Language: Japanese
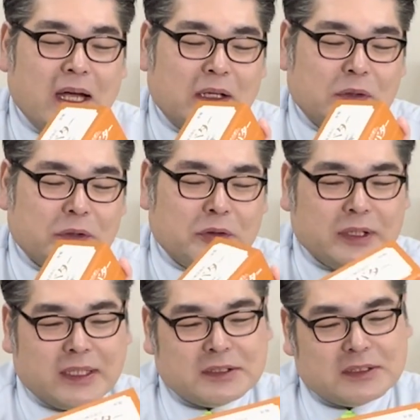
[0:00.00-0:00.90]
あの
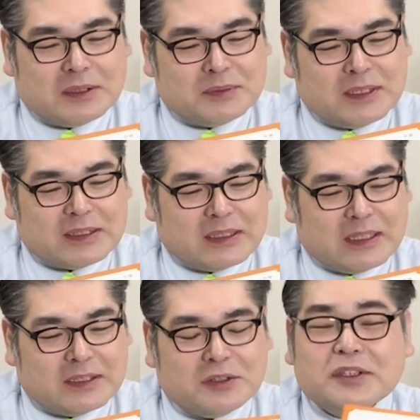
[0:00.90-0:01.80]
400g だったか
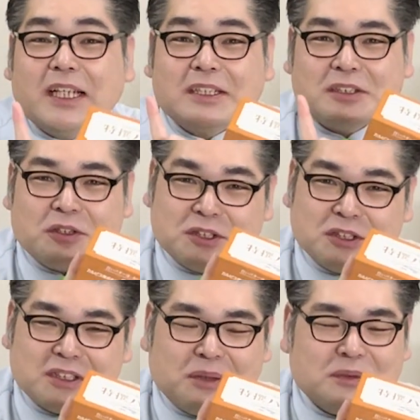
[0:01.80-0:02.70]
な
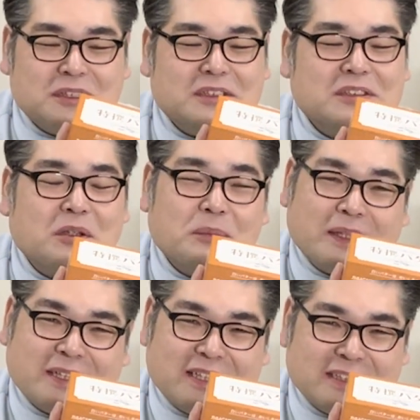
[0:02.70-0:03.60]
450g の
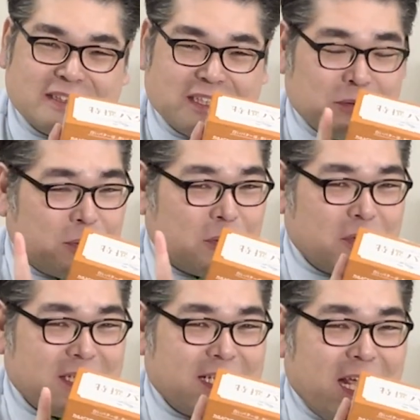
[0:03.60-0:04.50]
バター名付けでもこ
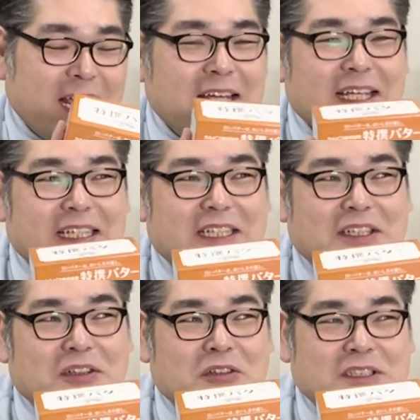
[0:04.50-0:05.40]
れでね1
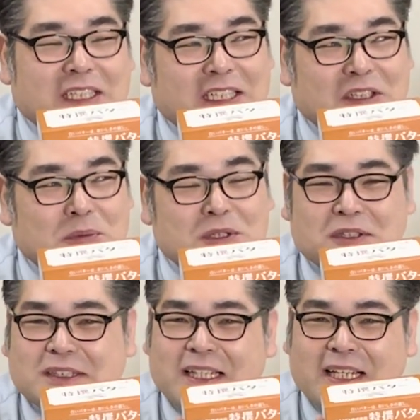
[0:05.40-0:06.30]
個の税込みの
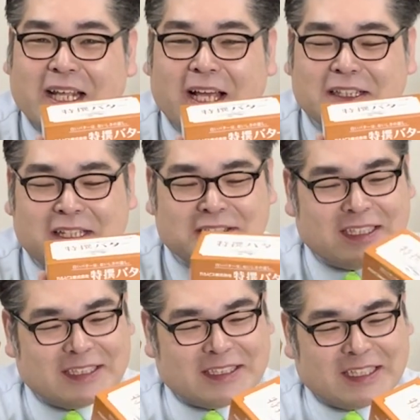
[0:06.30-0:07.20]
1700円ぐ
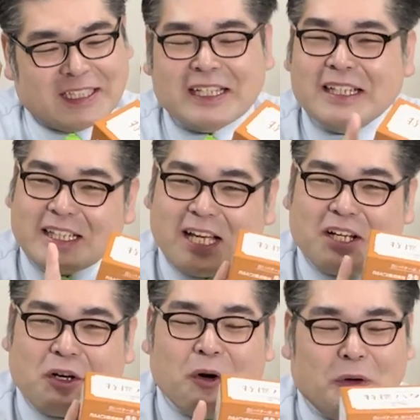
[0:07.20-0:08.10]
らいだったかな結
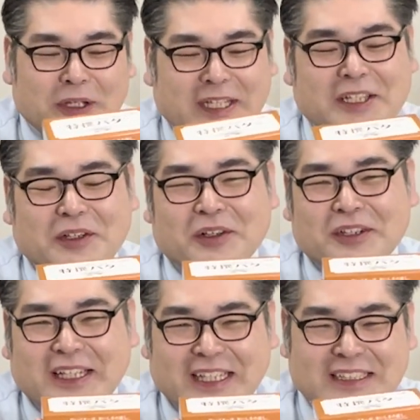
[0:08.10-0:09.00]
構いいお
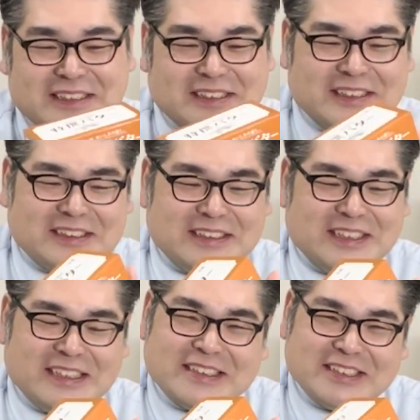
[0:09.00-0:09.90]
値段するん
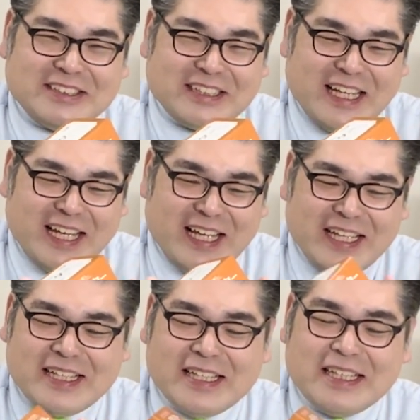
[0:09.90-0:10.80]
ですよ
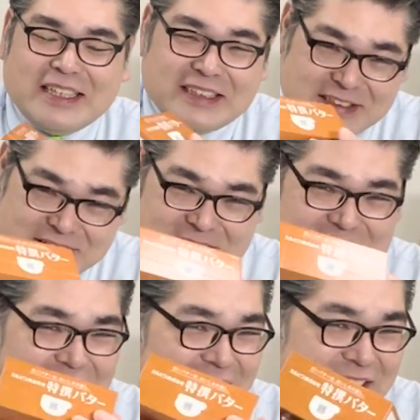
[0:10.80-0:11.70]
ね早
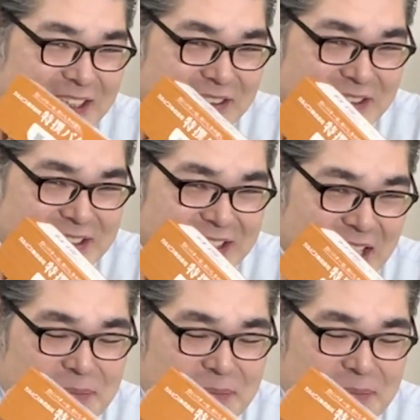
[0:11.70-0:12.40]
速揚げていきますね